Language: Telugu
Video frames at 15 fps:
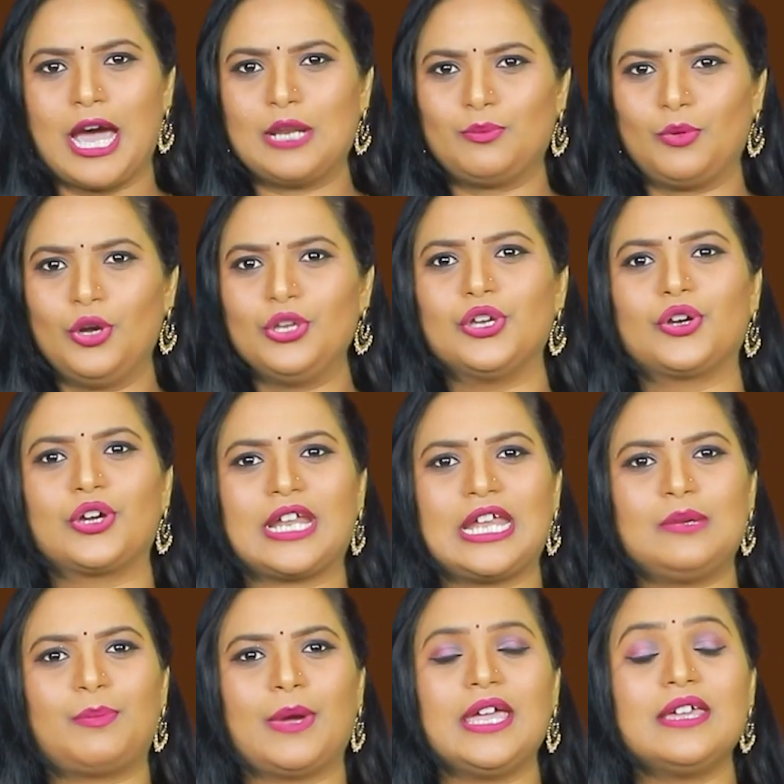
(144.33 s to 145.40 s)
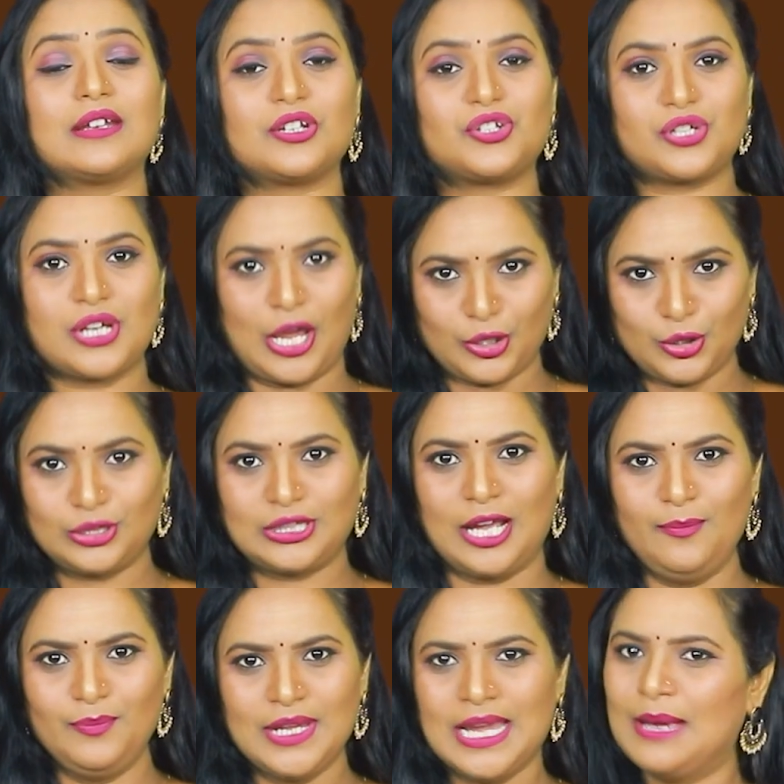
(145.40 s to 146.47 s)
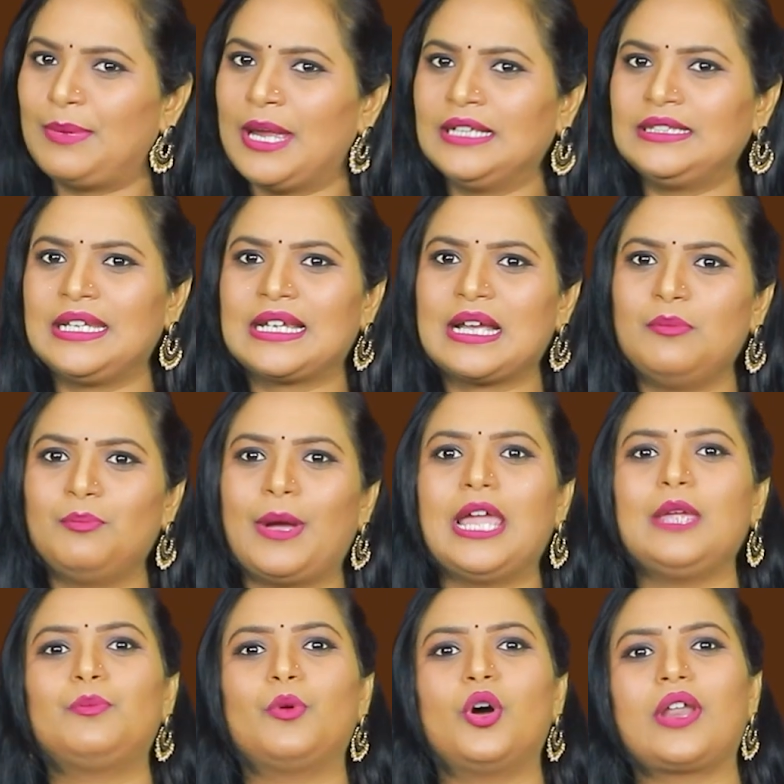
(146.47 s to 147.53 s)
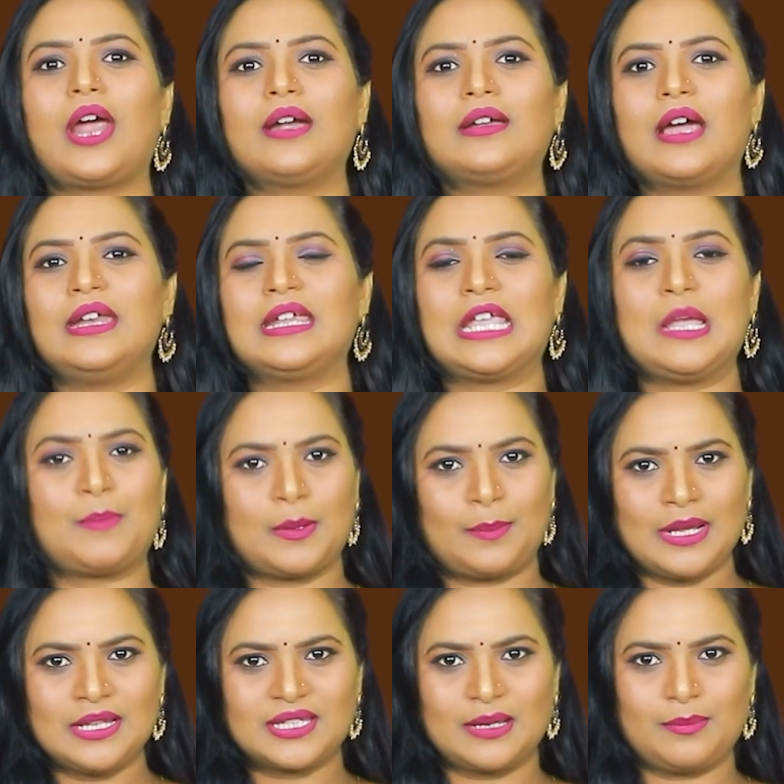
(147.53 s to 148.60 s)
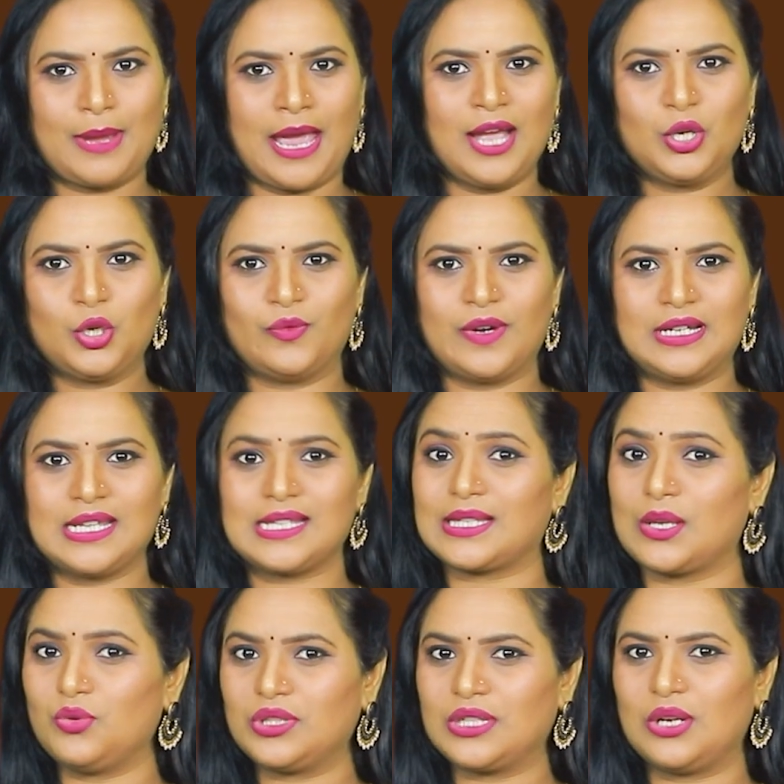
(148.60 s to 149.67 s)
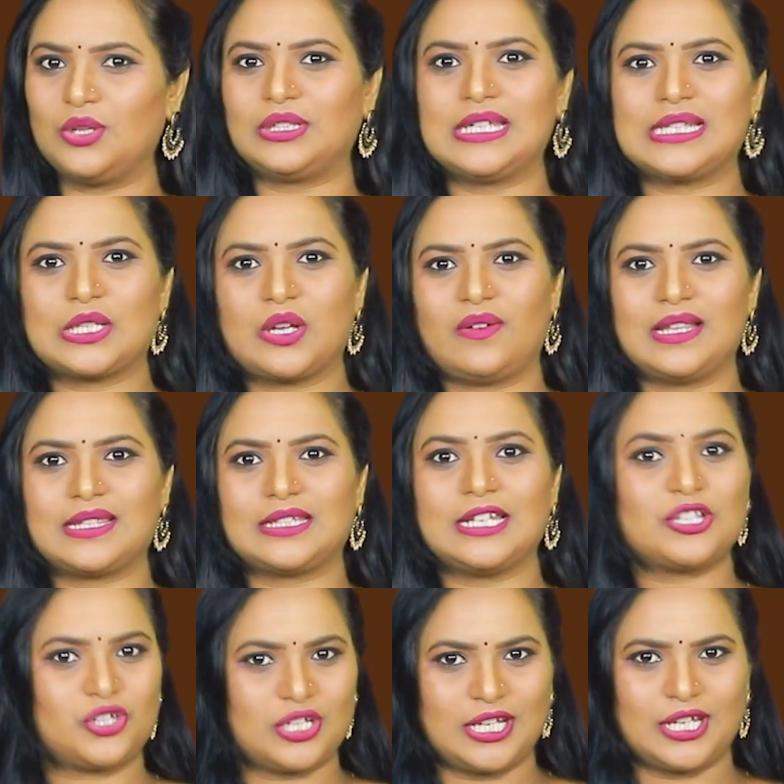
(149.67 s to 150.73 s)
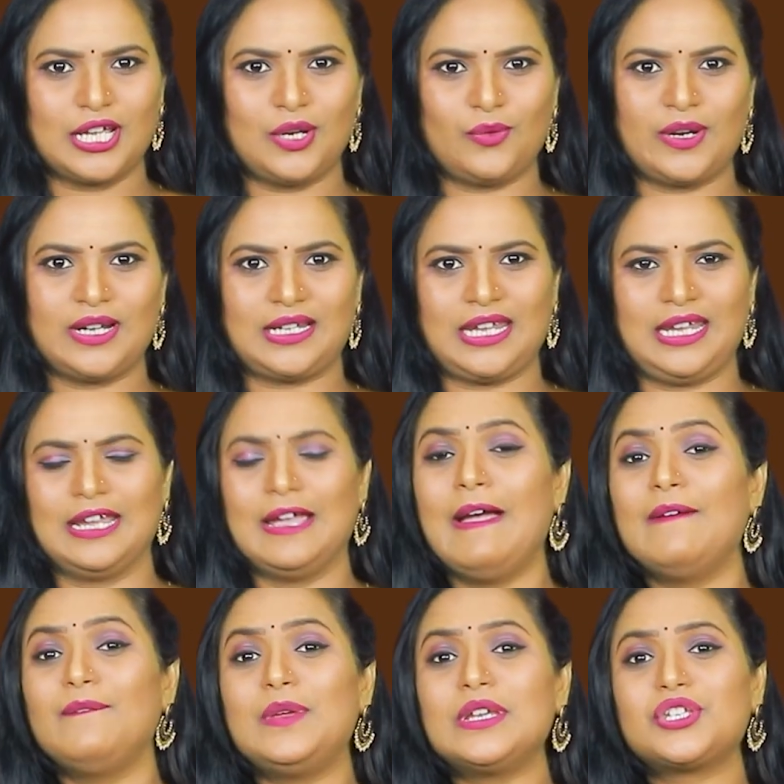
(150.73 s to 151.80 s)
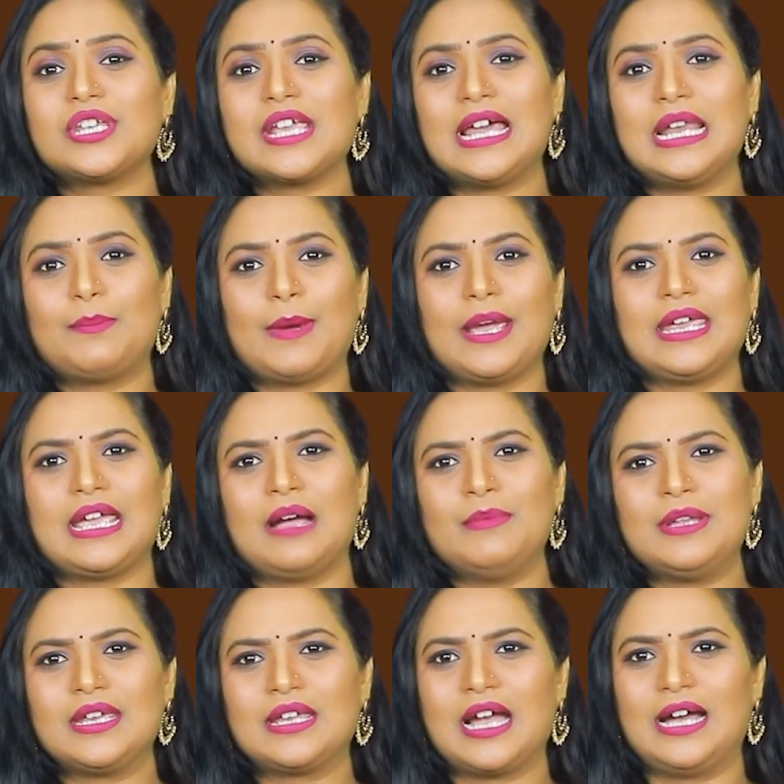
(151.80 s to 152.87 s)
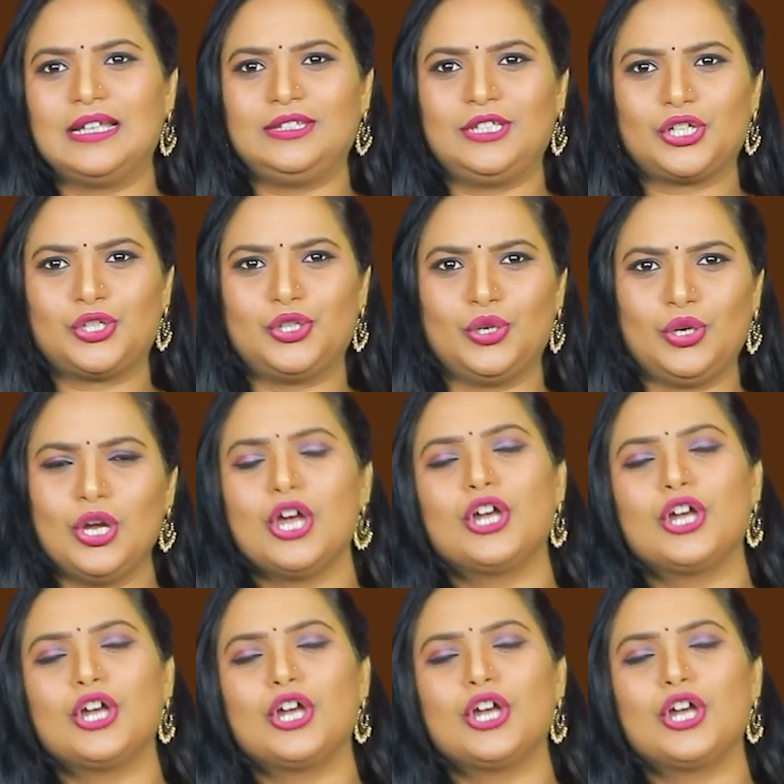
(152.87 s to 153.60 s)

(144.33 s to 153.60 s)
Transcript: మార్పు పై రష్యా యుద్ధం పేదరికంపై పోరాటానికి ప్రపంచ బ్యాంకు వంటి సంస్థలు తీసుకోవాల్సిన చర్యలు వంటి విషయాలపై అమెరికా అధ్యక్షుడు